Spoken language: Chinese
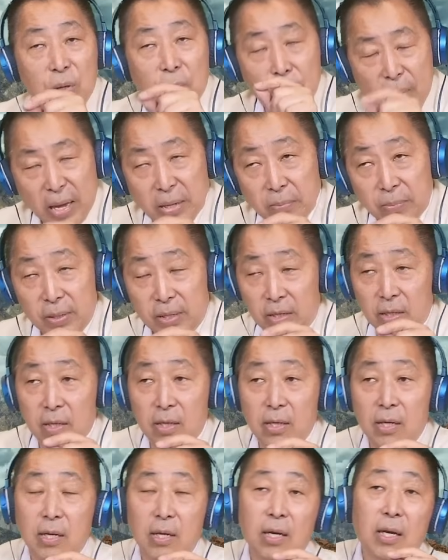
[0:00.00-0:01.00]
为 Baby
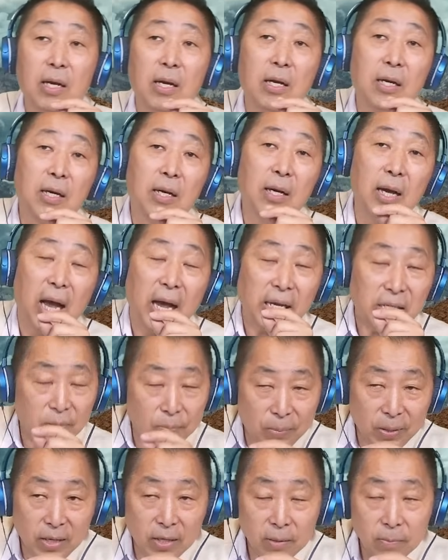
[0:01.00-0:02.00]

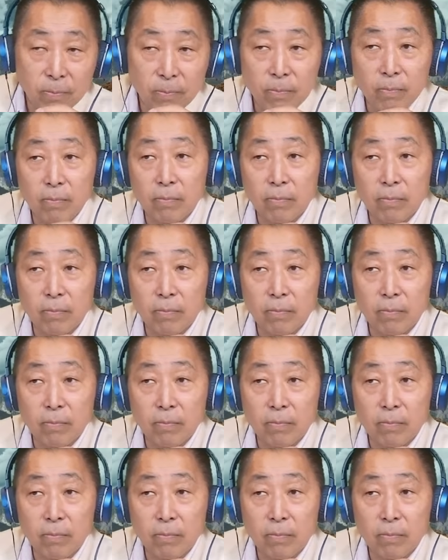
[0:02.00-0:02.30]
SB，